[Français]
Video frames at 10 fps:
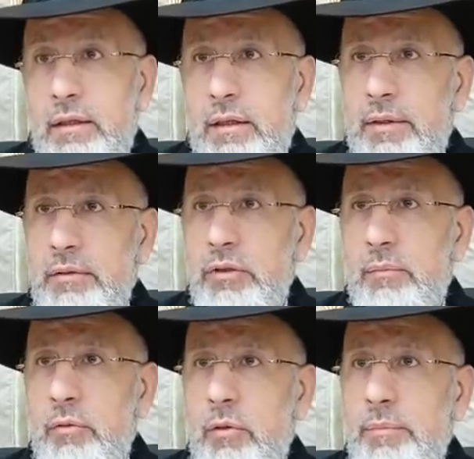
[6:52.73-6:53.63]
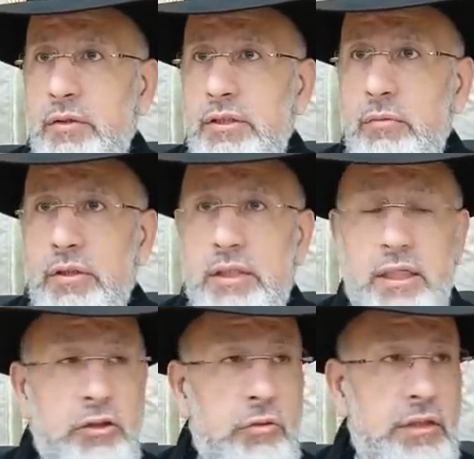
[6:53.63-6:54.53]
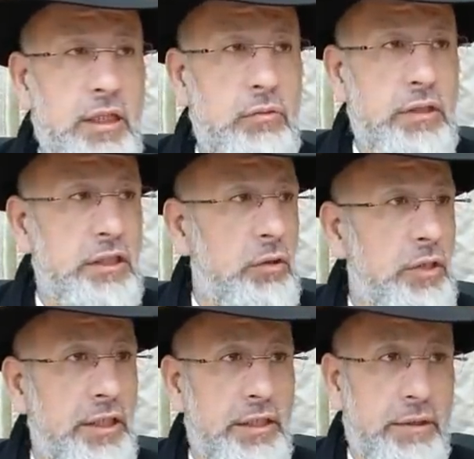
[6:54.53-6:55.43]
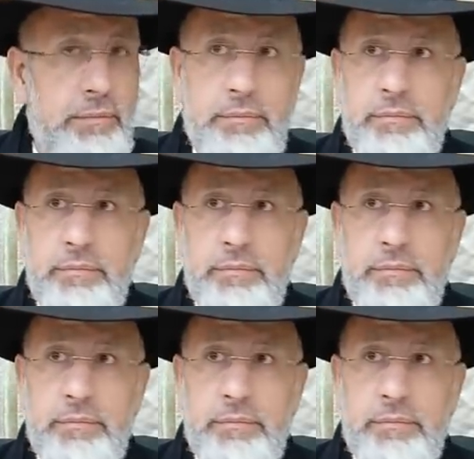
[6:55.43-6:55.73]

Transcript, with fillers: Eh bien, tout simplement parce que si on était riche en Israël, on serait déjà au Gan Eden.